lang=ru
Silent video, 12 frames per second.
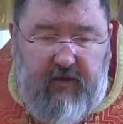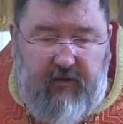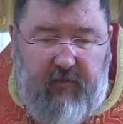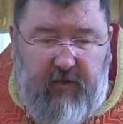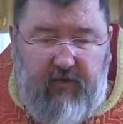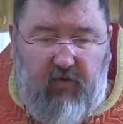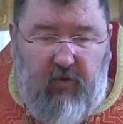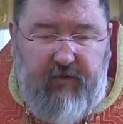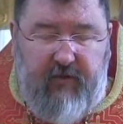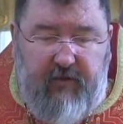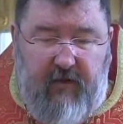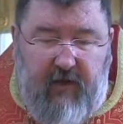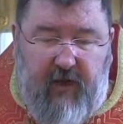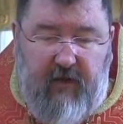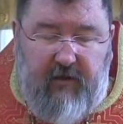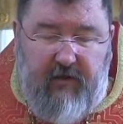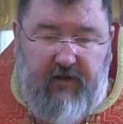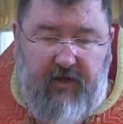способность
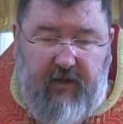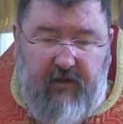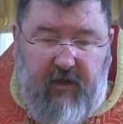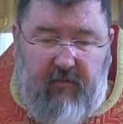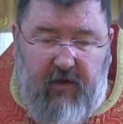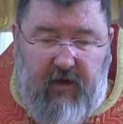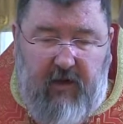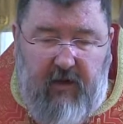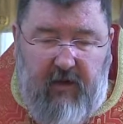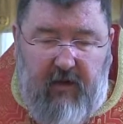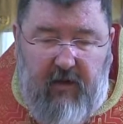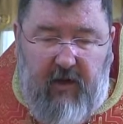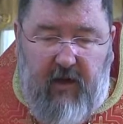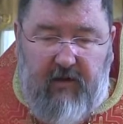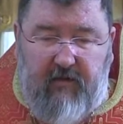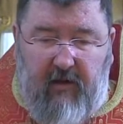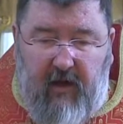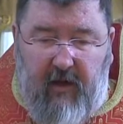отличать добра от
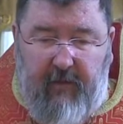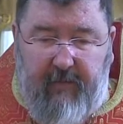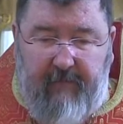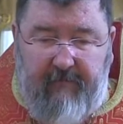зла